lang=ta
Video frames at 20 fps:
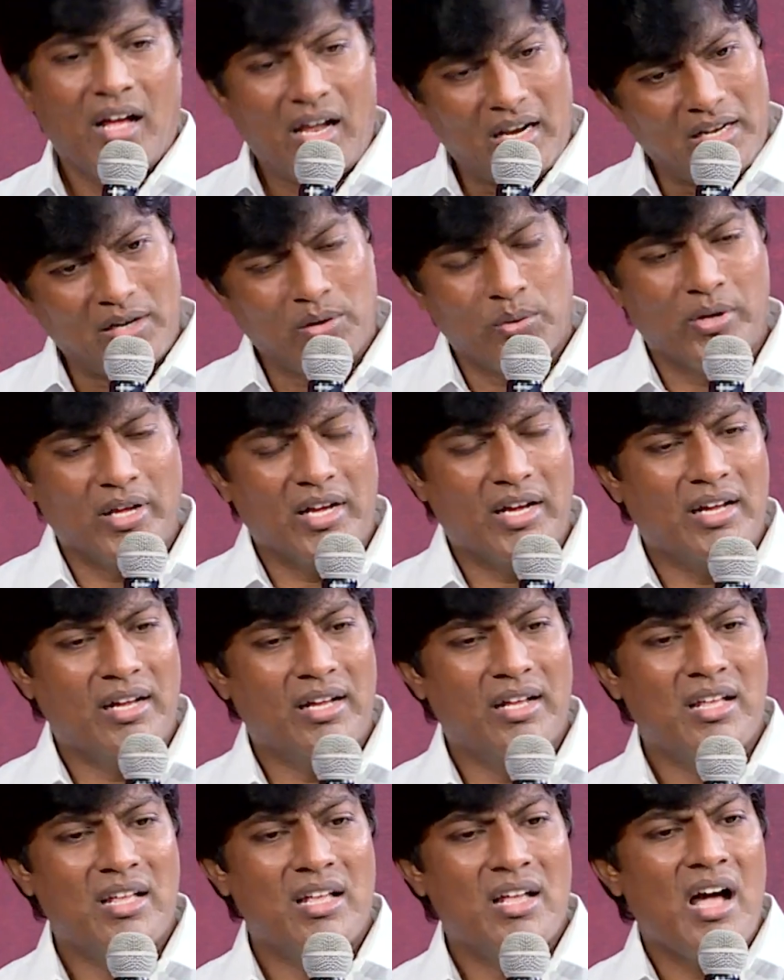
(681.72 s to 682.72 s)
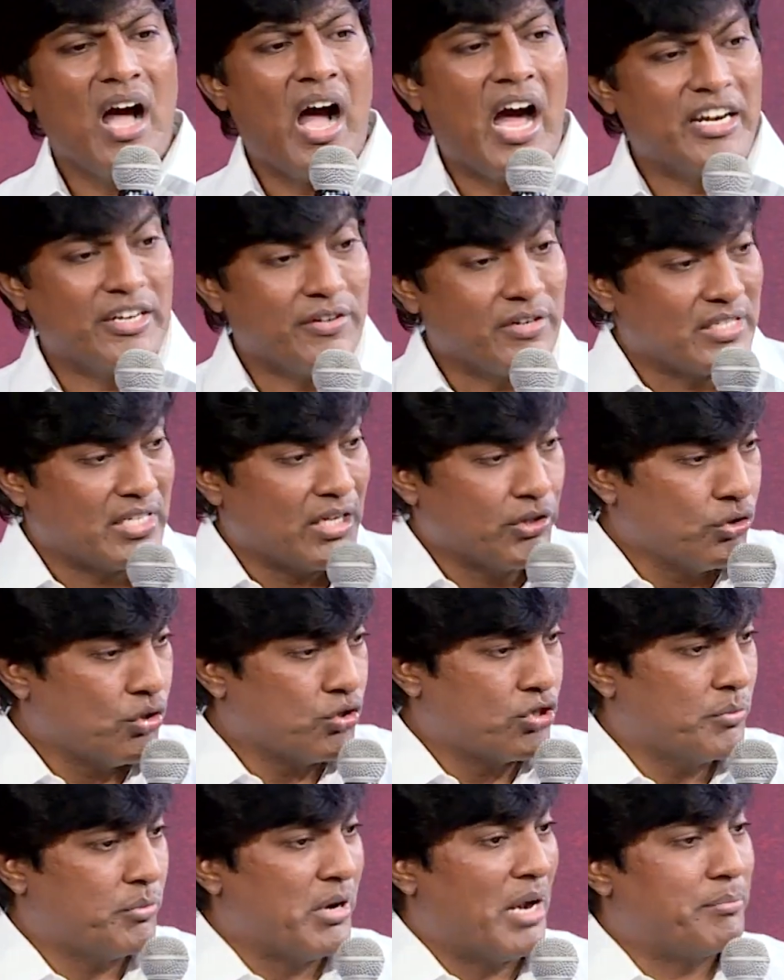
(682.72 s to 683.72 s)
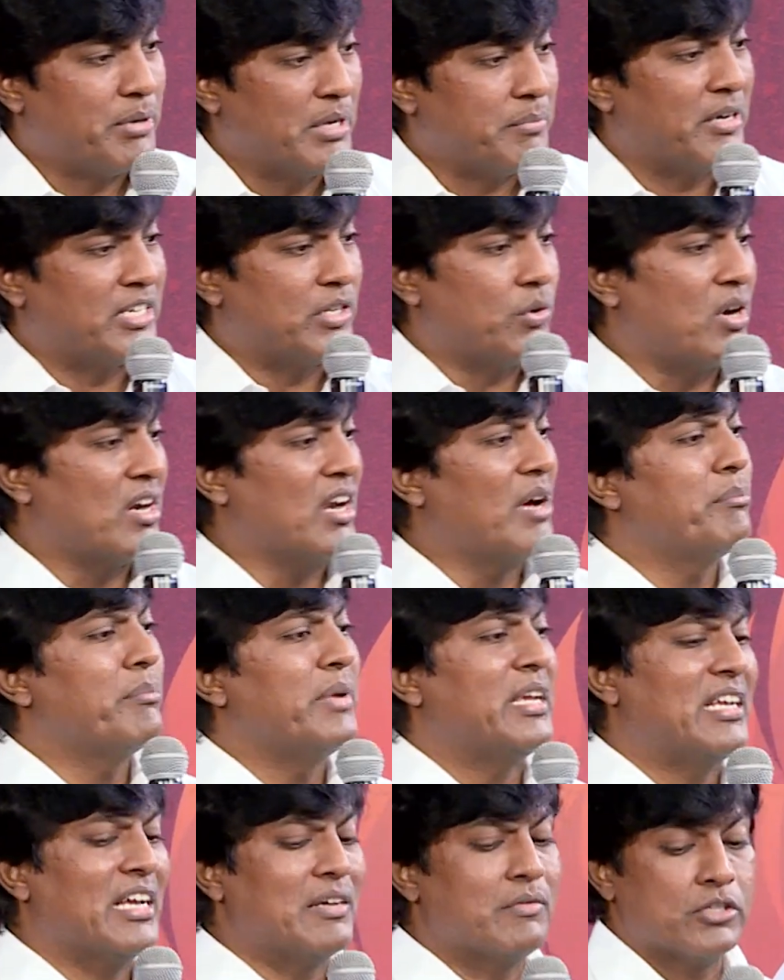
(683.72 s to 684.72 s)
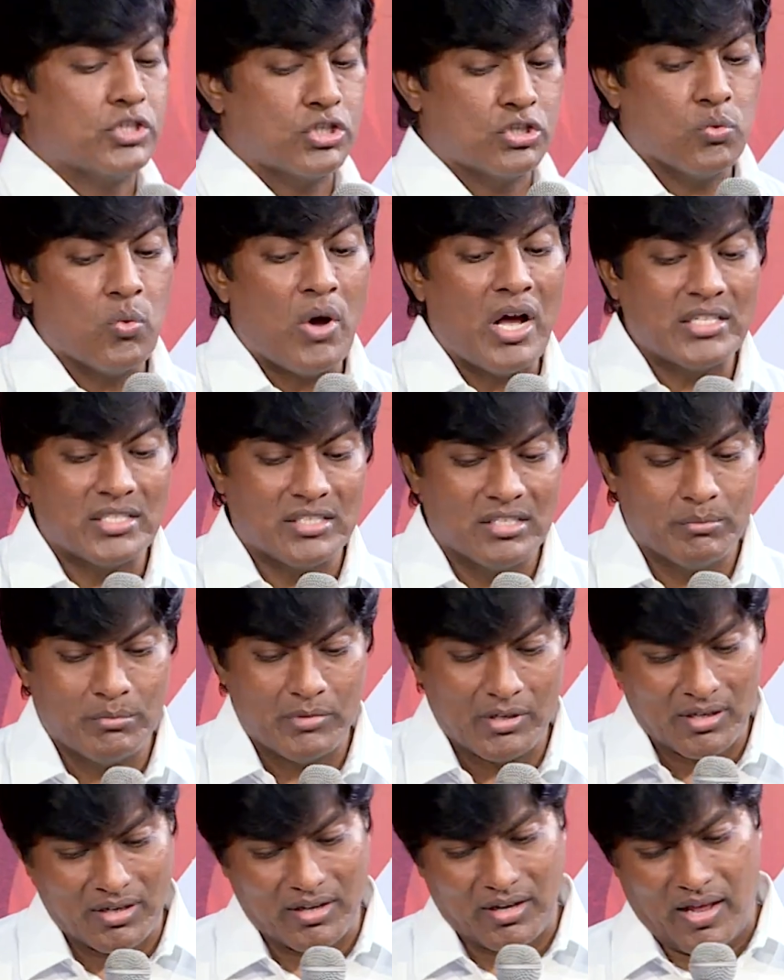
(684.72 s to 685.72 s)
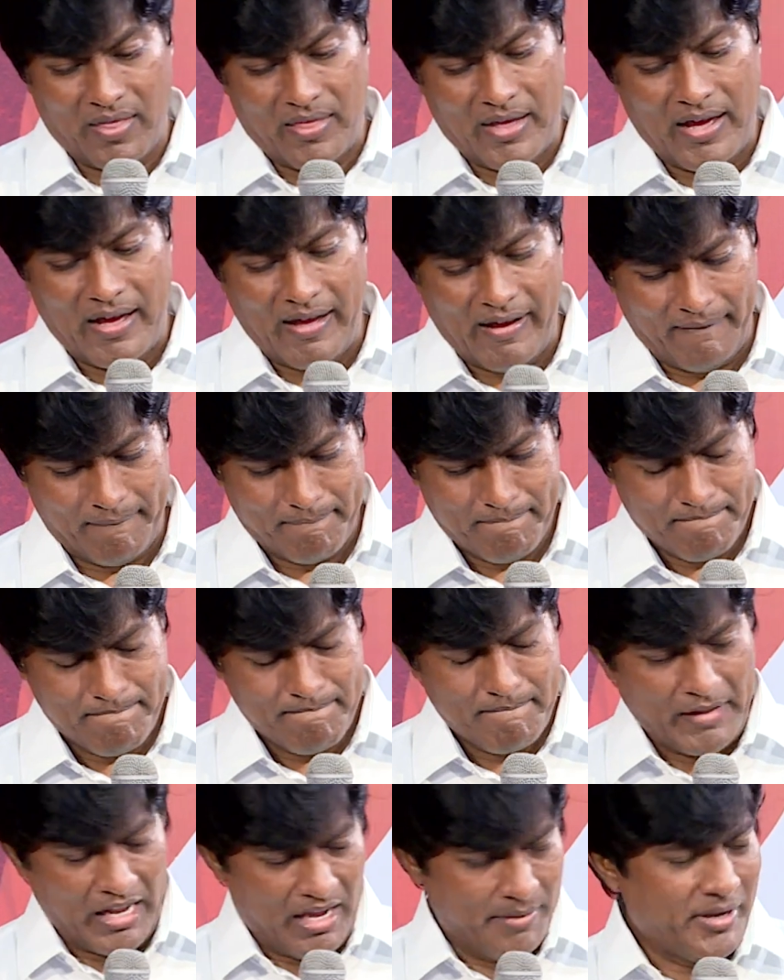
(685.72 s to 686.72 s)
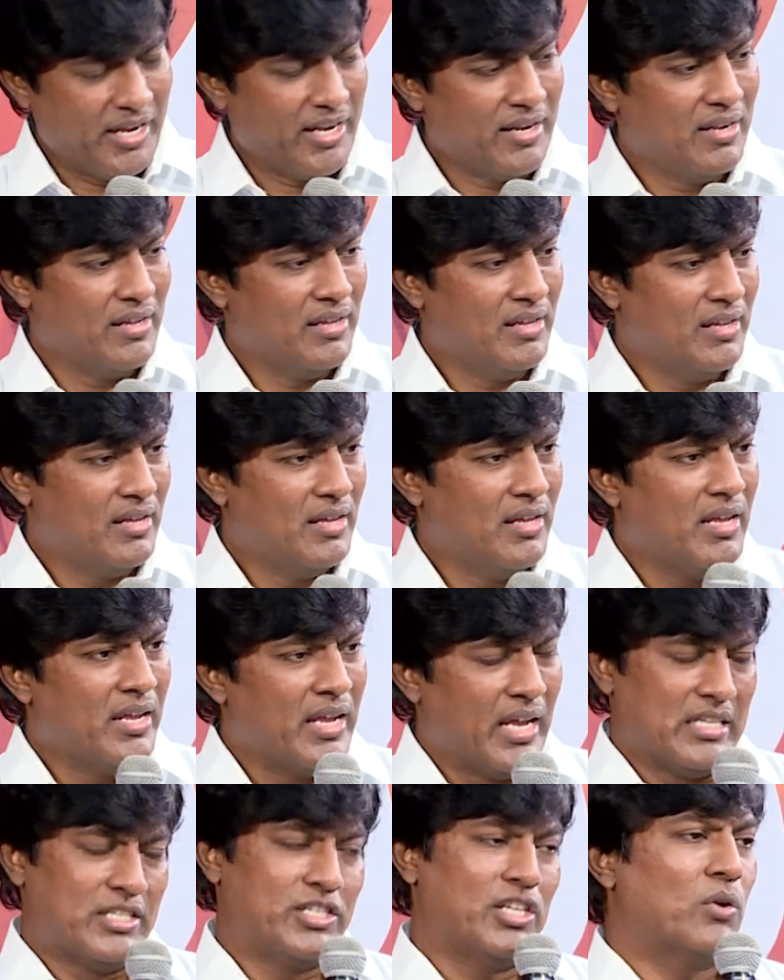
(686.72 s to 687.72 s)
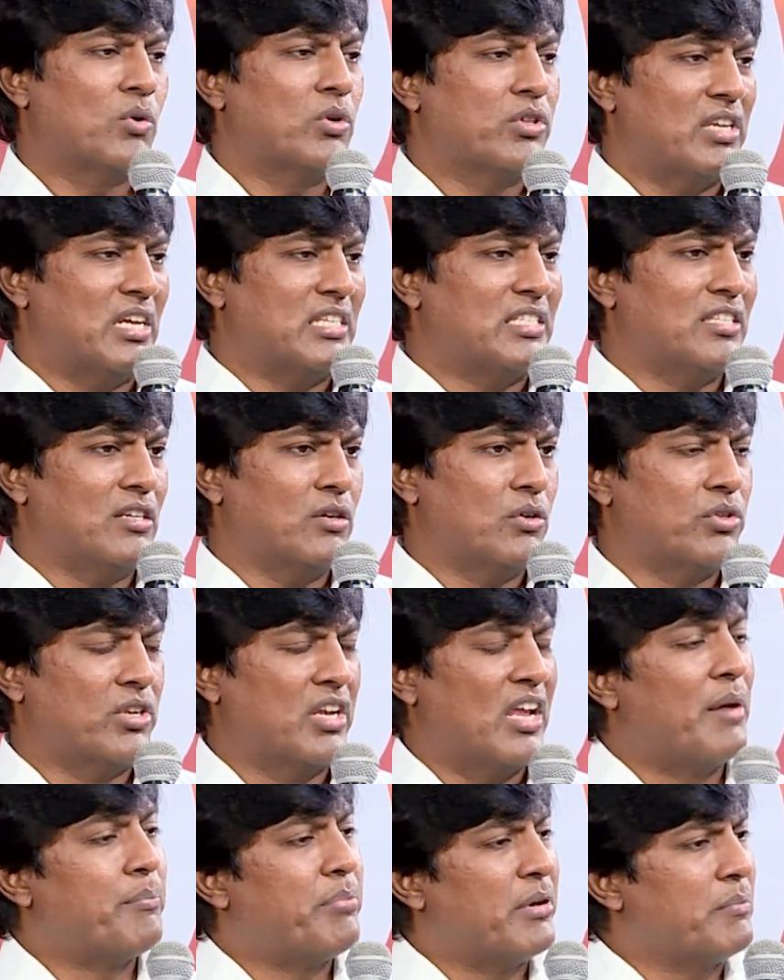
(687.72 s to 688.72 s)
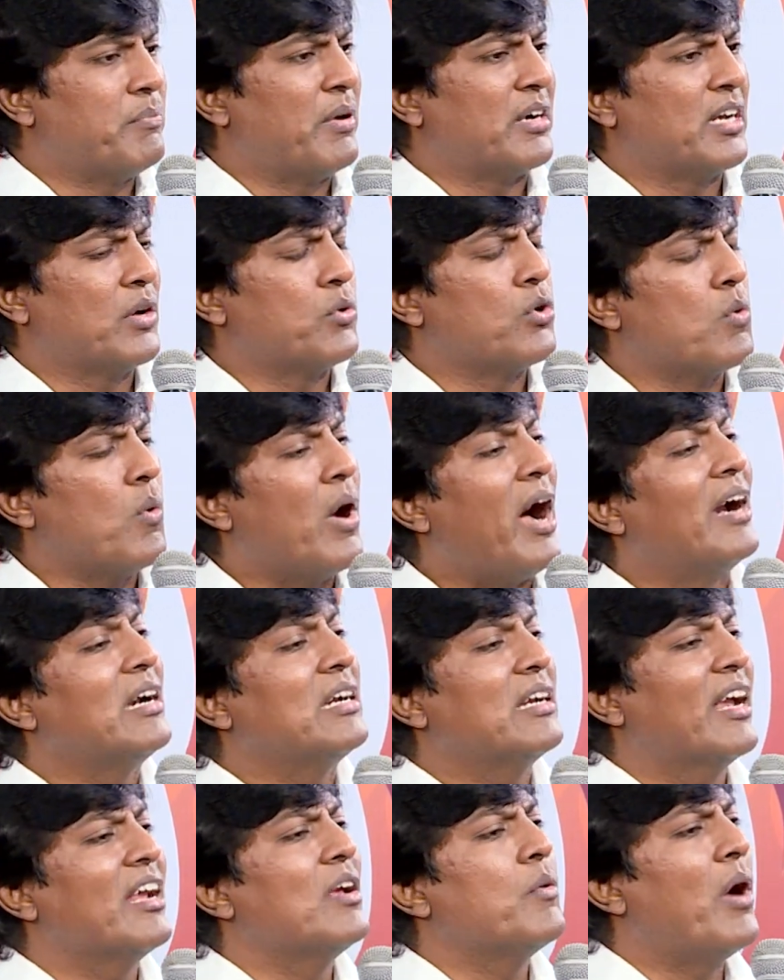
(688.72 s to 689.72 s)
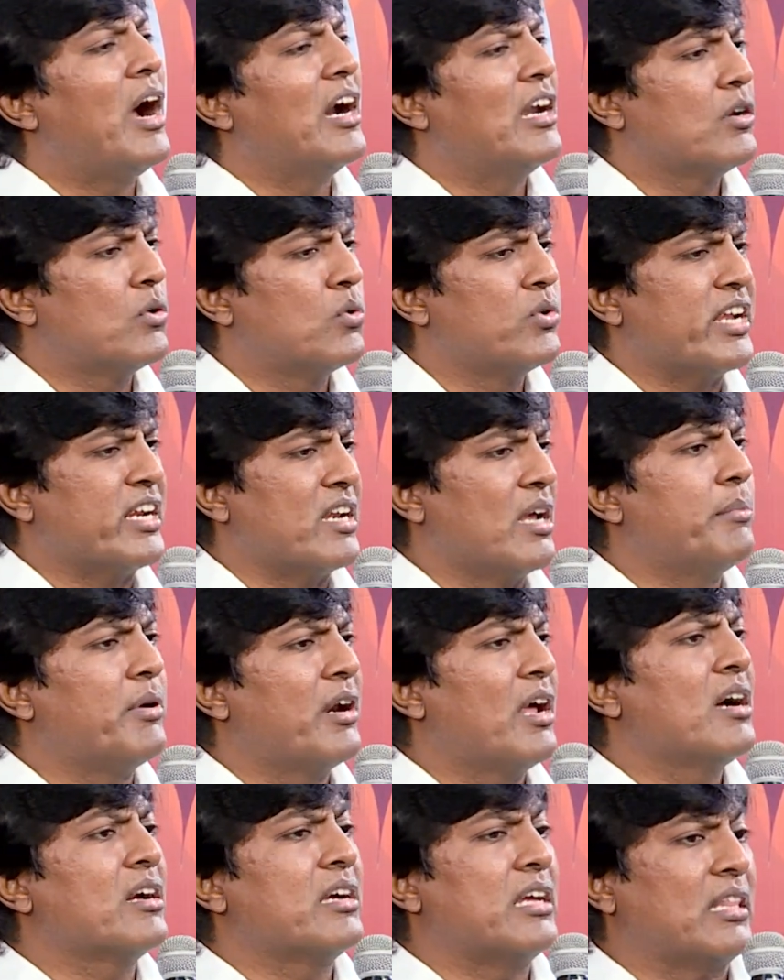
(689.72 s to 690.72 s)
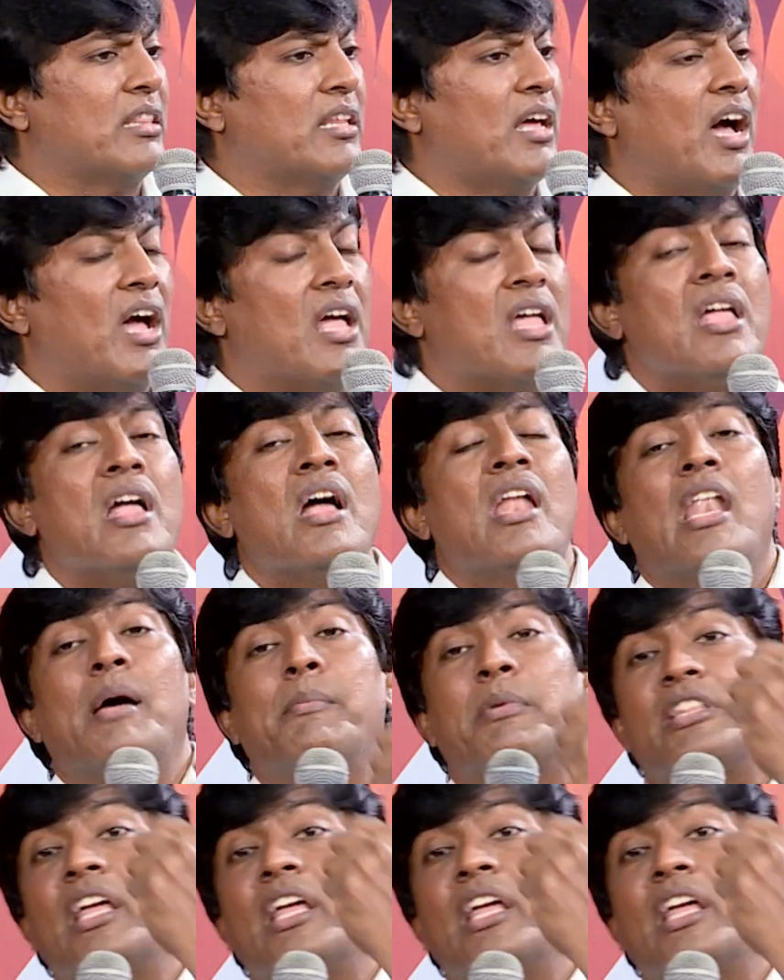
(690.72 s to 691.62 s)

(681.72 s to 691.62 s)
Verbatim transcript: அலையலூயா ஆண்டவர் சந்தோஷப்படும் அப்படிப்பட்ட ஒரு நம்பிக்கை விசுவாசம் இருக்கிறதா ஐ மீன் என் சகோதரா சகோதரி அப்படிப்பட்ட ஒரு வாழ்க்கை வாழக்கூடிய நபராக இருந்தால் நம்ம